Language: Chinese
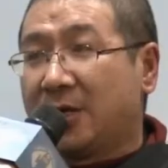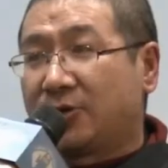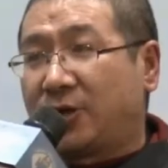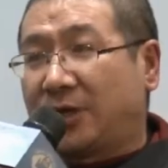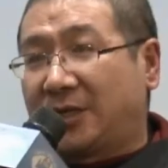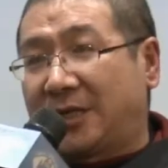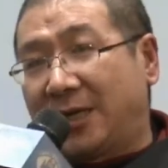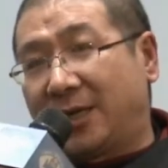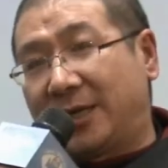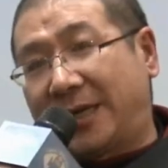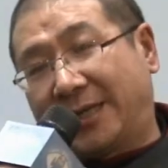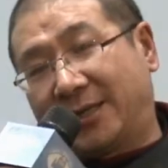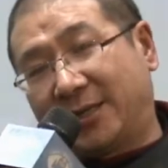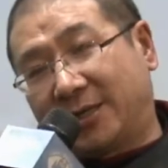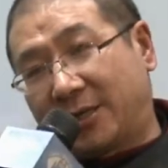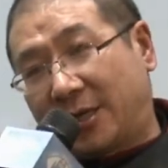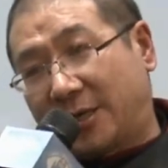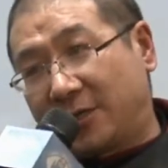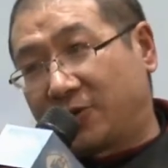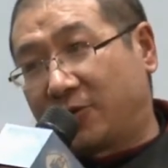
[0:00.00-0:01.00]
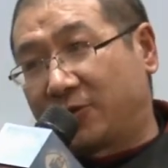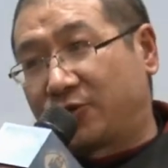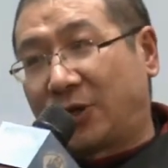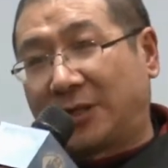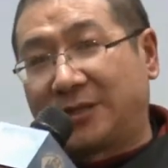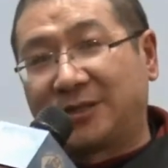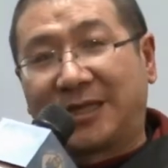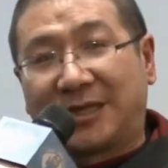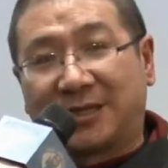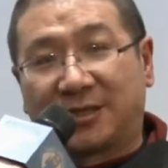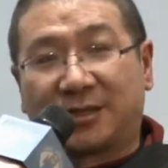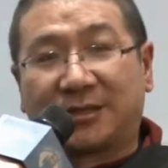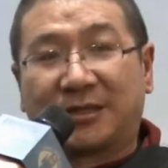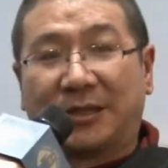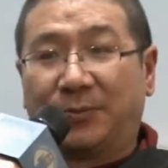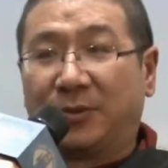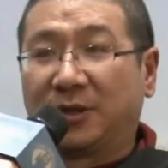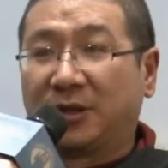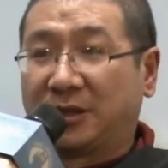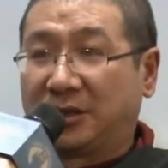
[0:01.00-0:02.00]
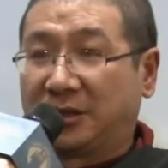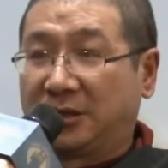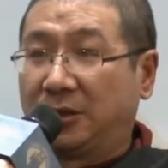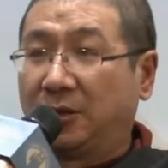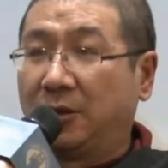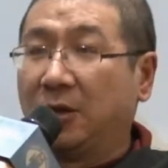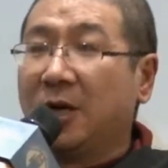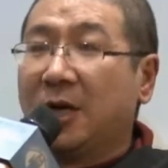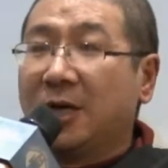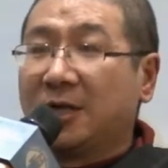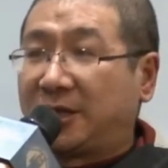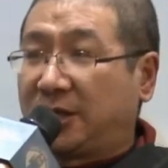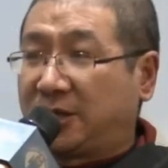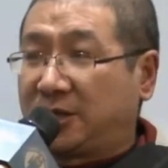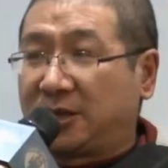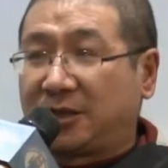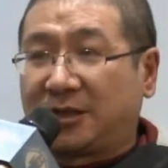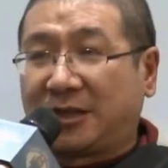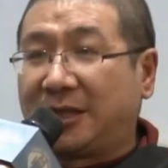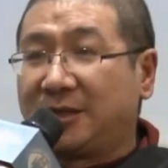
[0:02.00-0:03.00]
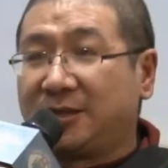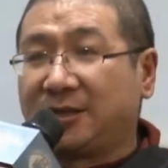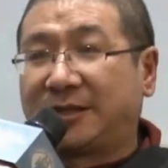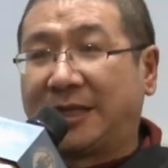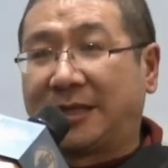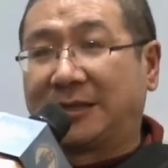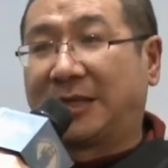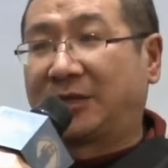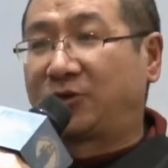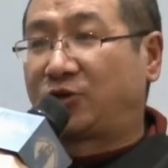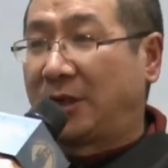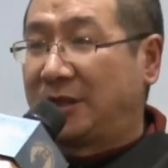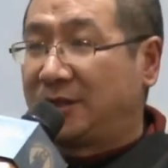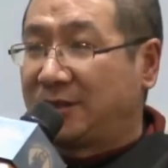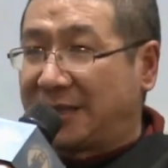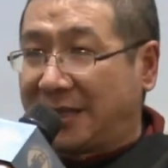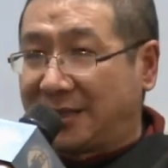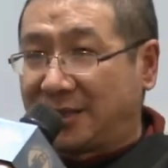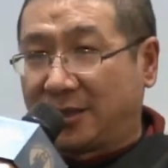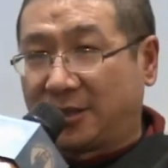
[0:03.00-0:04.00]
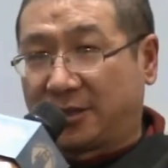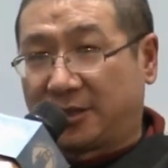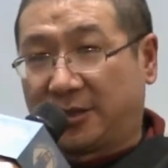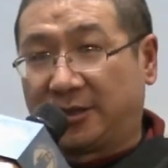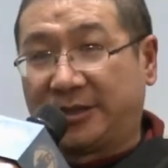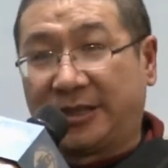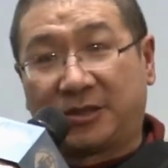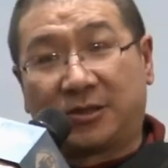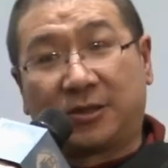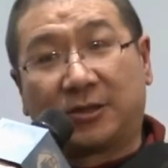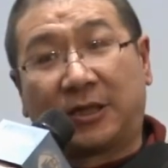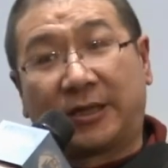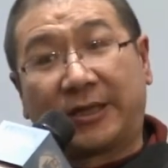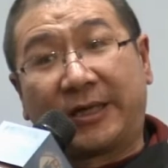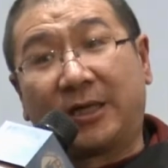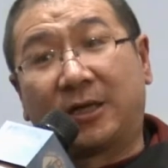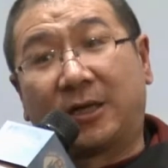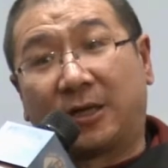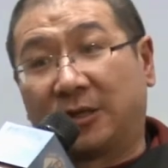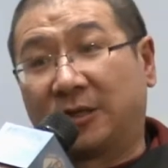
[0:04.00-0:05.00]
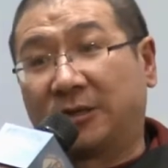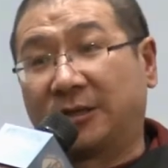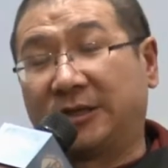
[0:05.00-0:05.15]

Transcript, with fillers: 所以，当海德格尔说“存在是什么”的时候，其实很显然，存在这个词也受到黑格尔的